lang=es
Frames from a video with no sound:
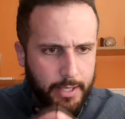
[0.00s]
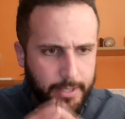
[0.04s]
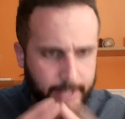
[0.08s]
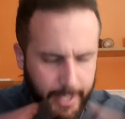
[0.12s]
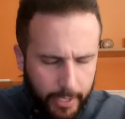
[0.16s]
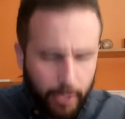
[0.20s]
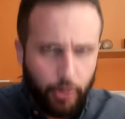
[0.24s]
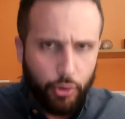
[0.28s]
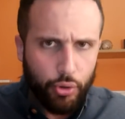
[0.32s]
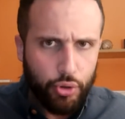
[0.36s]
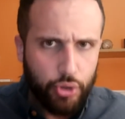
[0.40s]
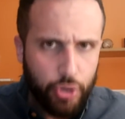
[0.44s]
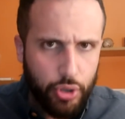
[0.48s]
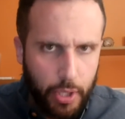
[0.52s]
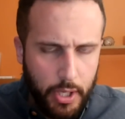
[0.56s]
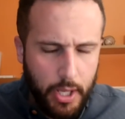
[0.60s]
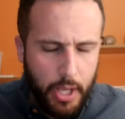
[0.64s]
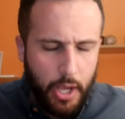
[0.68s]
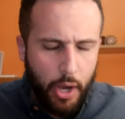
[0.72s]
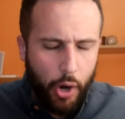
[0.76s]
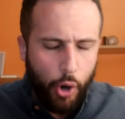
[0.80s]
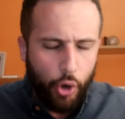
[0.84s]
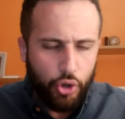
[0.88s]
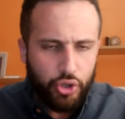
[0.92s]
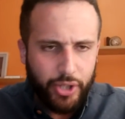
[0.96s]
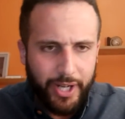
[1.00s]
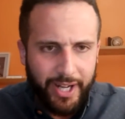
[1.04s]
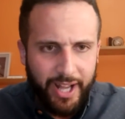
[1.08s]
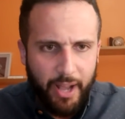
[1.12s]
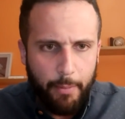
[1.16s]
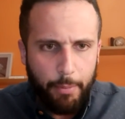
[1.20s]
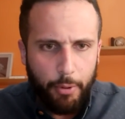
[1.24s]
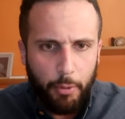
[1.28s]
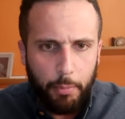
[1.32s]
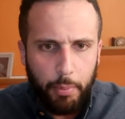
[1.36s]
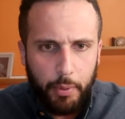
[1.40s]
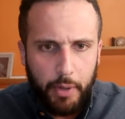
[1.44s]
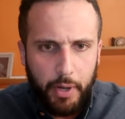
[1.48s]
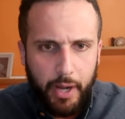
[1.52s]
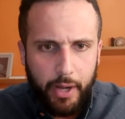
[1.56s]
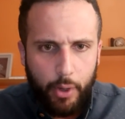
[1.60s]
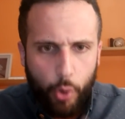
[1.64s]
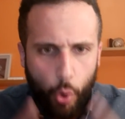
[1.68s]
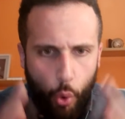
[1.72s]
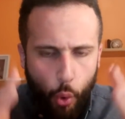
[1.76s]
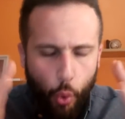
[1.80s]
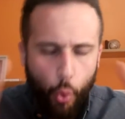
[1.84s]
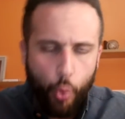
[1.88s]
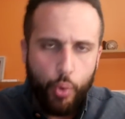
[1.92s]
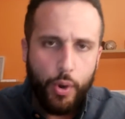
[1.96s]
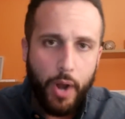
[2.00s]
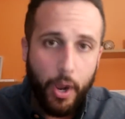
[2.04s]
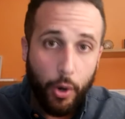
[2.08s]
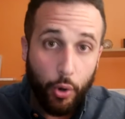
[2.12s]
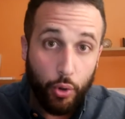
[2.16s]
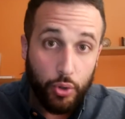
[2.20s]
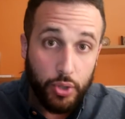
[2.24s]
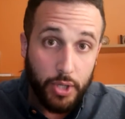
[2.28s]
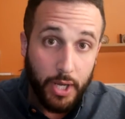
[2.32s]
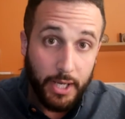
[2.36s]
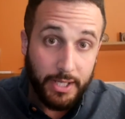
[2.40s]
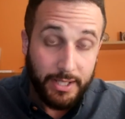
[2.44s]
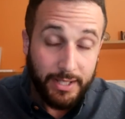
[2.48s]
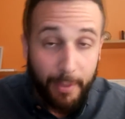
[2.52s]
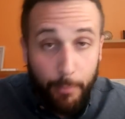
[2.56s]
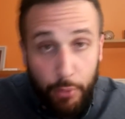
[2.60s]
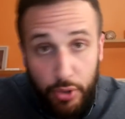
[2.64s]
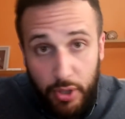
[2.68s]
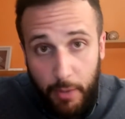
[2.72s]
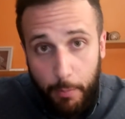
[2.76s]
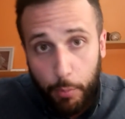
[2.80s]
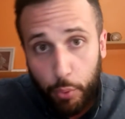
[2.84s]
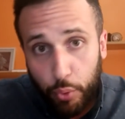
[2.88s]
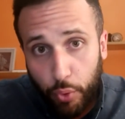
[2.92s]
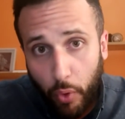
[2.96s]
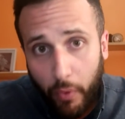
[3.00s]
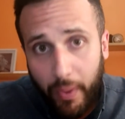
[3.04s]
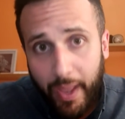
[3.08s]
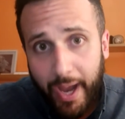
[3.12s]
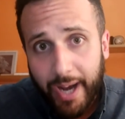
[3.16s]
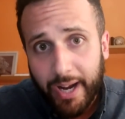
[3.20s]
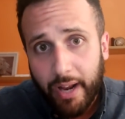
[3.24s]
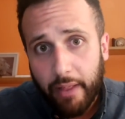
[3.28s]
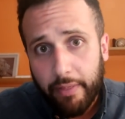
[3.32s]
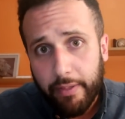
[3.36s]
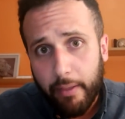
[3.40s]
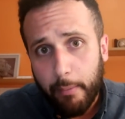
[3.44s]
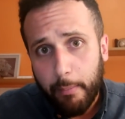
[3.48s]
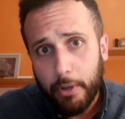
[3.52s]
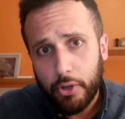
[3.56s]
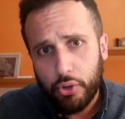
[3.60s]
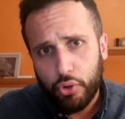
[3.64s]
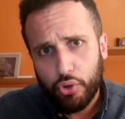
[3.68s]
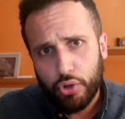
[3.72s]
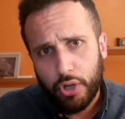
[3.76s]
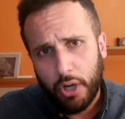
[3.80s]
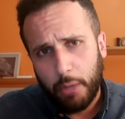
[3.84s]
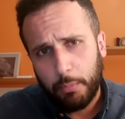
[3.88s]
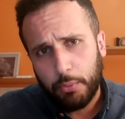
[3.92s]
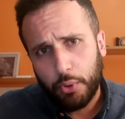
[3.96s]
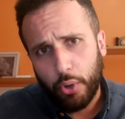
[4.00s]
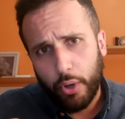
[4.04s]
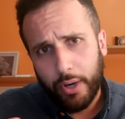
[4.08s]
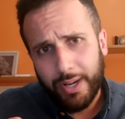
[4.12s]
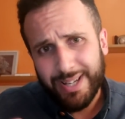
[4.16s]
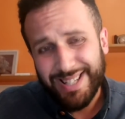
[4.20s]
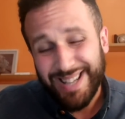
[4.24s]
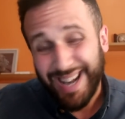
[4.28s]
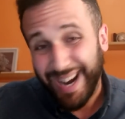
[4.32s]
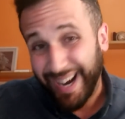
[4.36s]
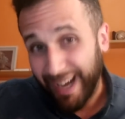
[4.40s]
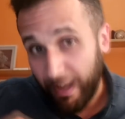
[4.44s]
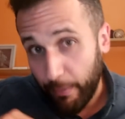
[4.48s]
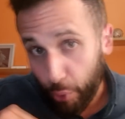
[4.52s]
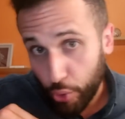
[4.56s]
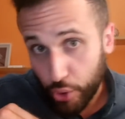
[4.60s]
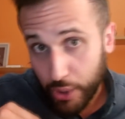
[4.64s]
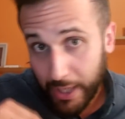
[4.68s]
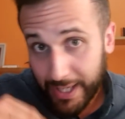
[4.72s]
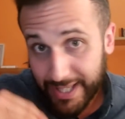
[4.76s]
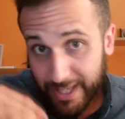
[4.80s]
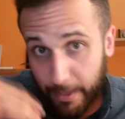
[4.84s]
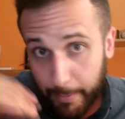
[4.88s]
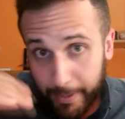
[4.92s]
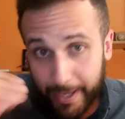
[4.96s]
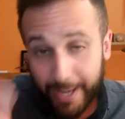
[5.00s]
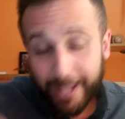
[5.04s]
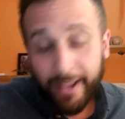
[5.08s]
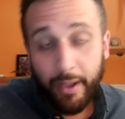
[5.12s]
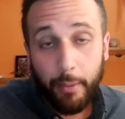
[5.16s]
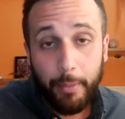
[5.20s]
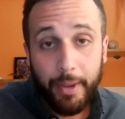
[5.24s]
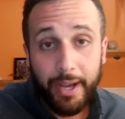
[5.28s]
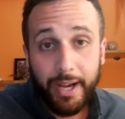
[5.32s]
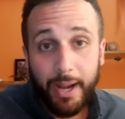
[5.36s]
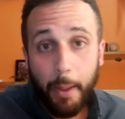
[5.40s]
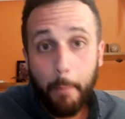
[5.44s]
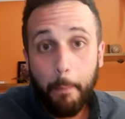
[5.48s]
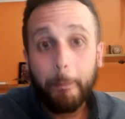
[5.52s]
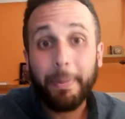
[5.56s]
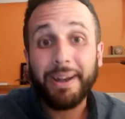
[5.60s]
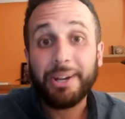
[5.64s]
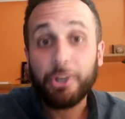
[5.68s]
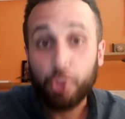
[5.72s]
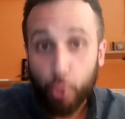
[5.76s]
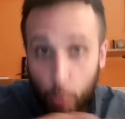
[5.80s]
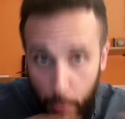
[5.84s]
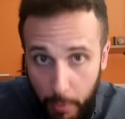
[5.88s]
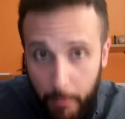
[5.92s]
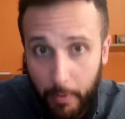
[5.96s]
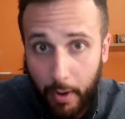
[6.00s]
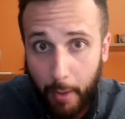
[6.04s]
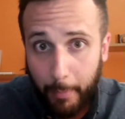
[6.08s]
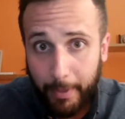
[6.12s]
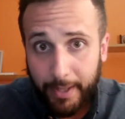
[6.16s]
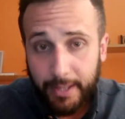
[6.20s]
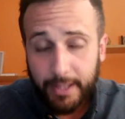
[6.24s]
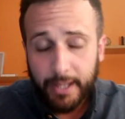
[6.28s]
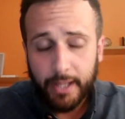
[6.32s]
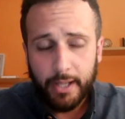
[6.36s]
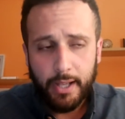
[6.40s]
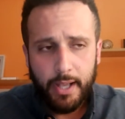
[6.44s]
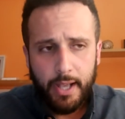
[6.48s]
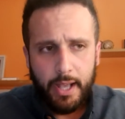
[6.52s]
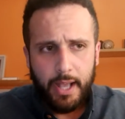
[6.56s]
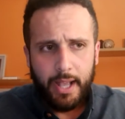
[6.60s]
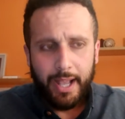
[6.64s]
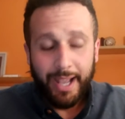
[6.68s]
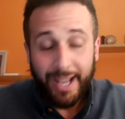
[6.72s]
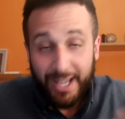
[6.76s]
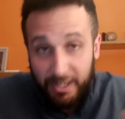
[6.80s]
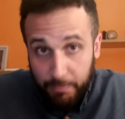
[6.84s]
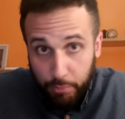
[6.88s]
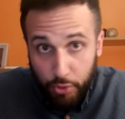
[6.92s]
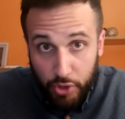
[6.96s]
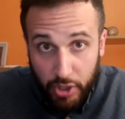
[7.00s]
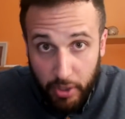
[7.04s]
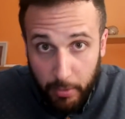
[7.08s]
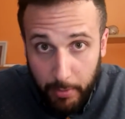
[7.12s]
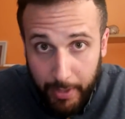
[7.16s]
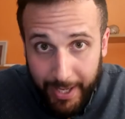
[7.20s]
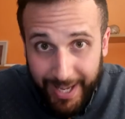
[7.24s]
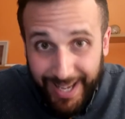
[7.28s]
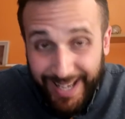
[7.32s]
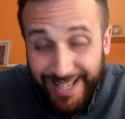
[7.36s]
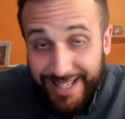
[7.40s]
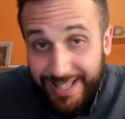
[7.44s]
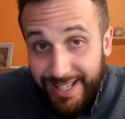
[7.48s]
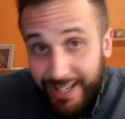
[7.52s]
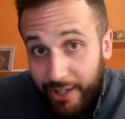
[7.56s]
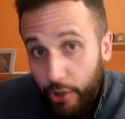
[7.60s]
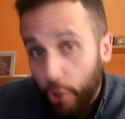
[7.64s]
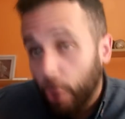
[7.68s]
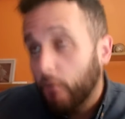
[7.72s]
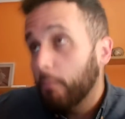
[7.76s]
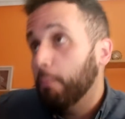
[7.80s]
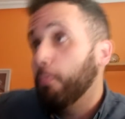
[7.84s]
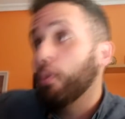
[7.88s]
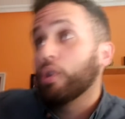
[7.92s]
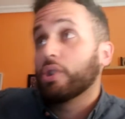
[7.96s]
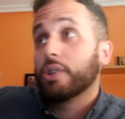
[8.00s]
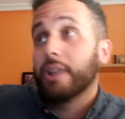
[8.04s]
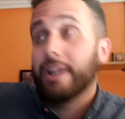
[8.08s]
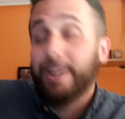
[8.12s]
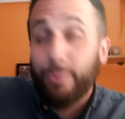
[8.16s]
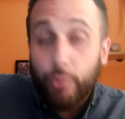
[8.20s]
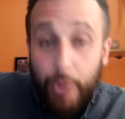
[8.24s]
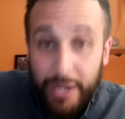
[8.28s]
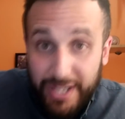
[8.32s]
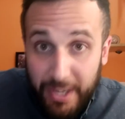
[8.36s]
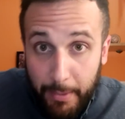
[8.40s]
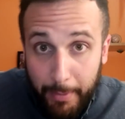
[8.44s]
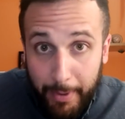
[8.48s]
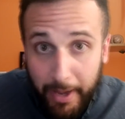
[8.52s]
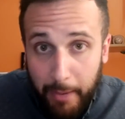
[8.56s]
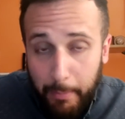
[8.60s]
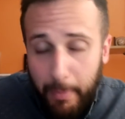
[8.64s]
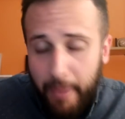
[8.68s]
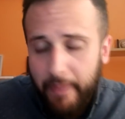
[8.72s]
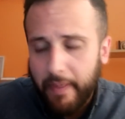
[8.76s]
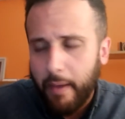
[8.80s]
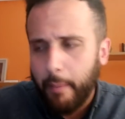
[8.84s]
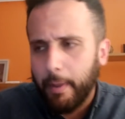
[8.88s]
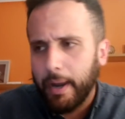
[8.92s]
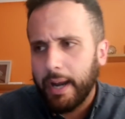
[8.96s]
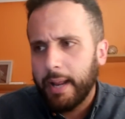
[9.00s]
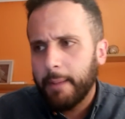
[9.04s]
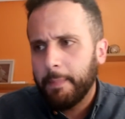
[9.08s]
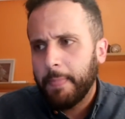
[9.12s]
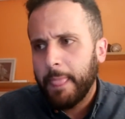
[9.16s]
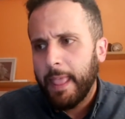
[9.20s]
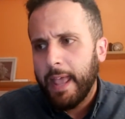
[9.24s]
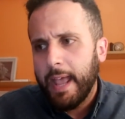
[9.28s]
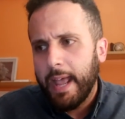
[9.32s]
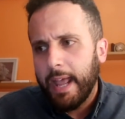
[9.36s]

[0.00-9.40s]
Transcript: Chicos, os quería proponer una cosa. Estamos a punto de llegar a 100.000 suscriptores. Llegaremos la semana que viene, presumiblemente. Es posible. Y si no, pues en una semana y media, ¿vale?